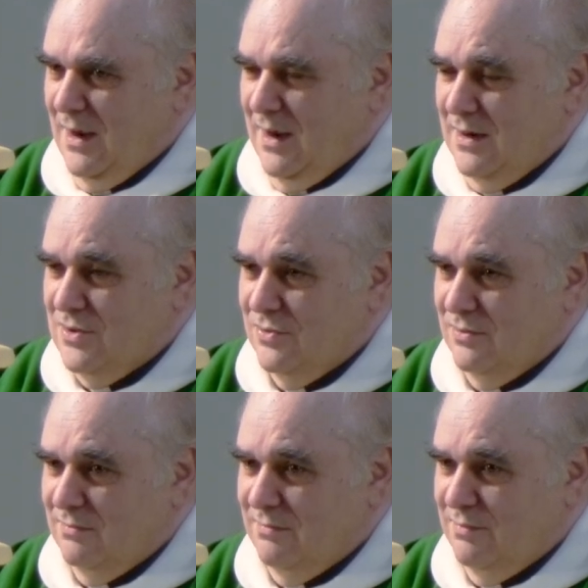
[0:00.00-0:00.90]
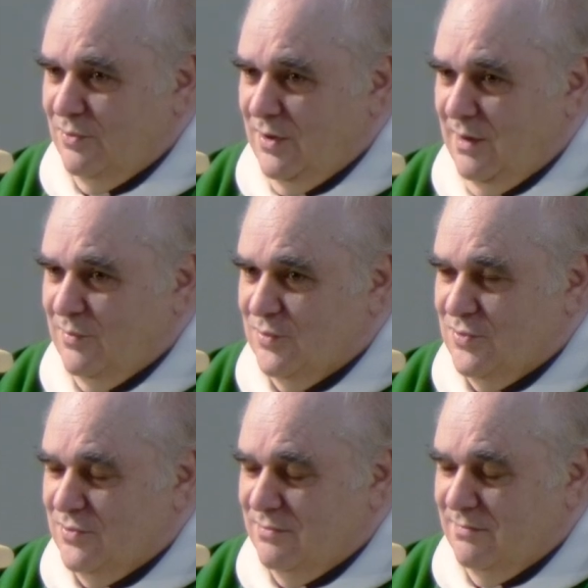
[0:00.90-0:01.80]
Eso
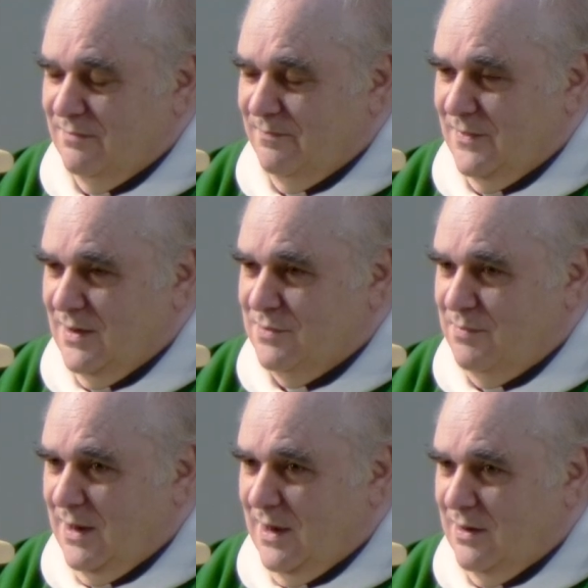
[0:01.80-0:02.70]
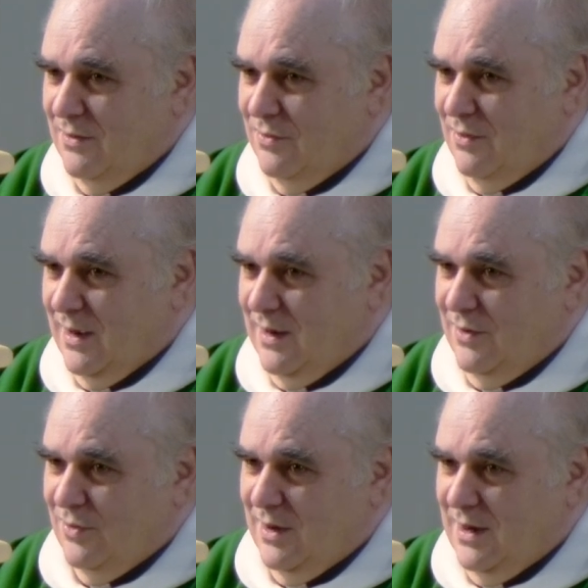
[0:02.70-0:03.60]
podríamos explicarlo con
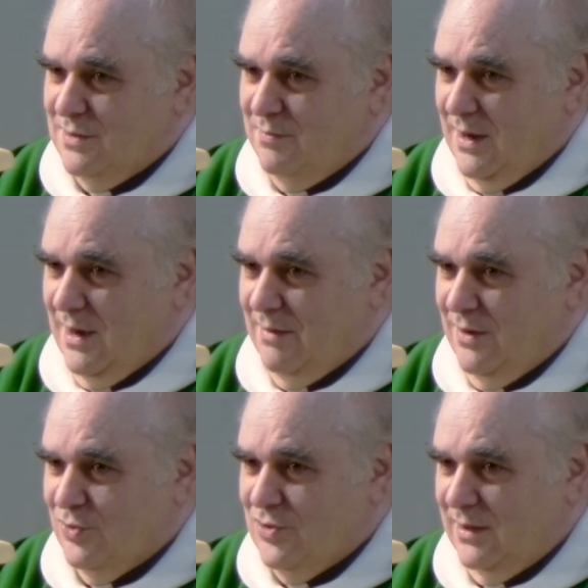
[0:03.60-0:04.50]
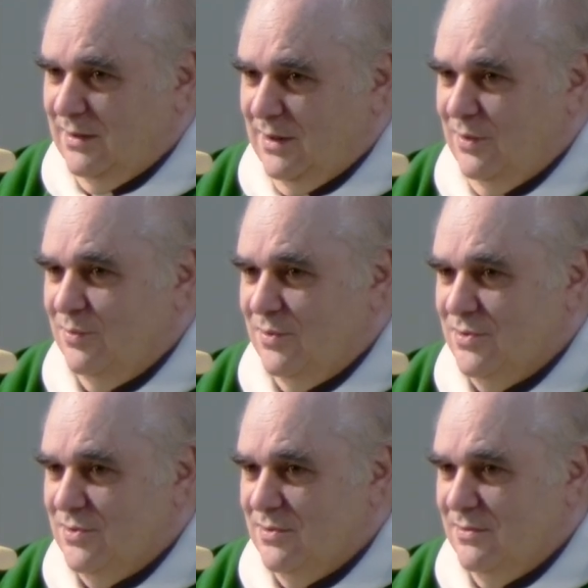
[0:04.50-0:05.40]
aquello que ya explicaban los
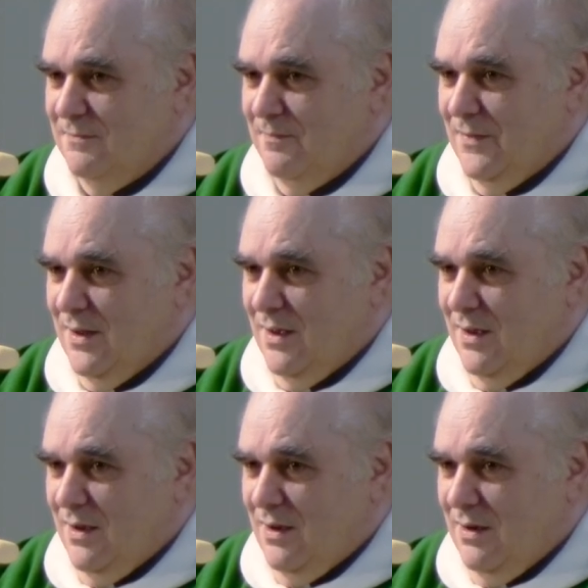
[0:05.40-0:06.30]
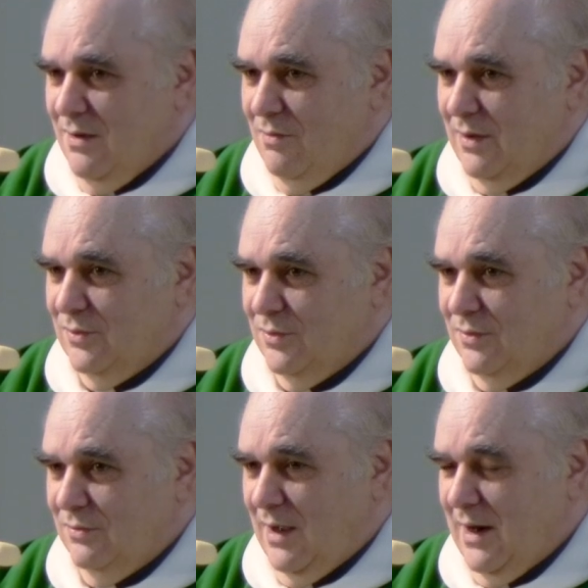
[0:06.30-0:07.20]
antiguos.
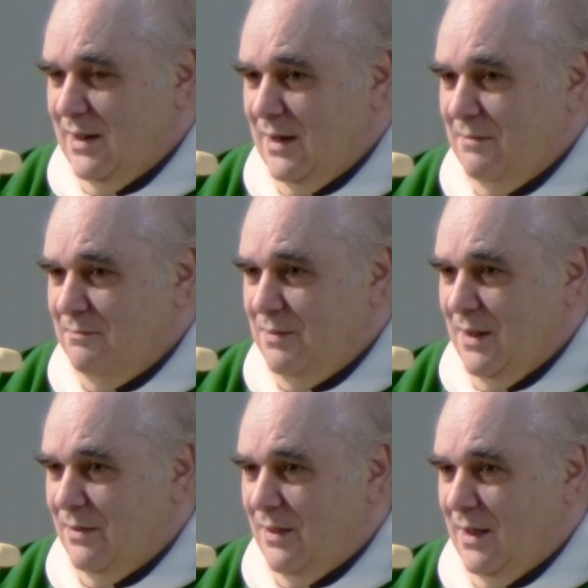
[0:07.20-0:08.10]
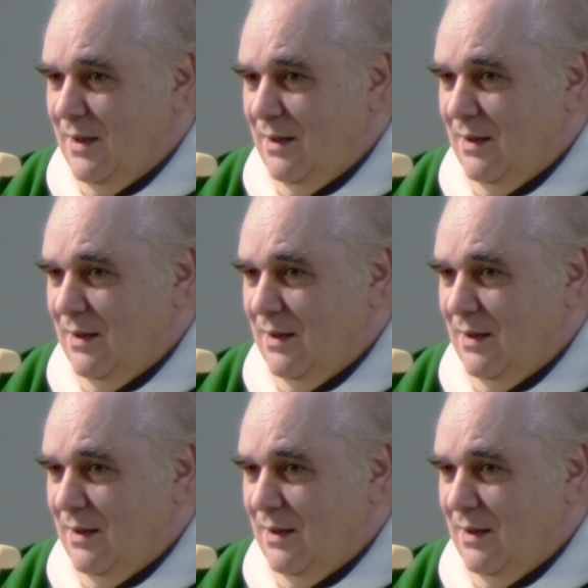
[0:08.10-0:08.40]
Cuando alguien empieza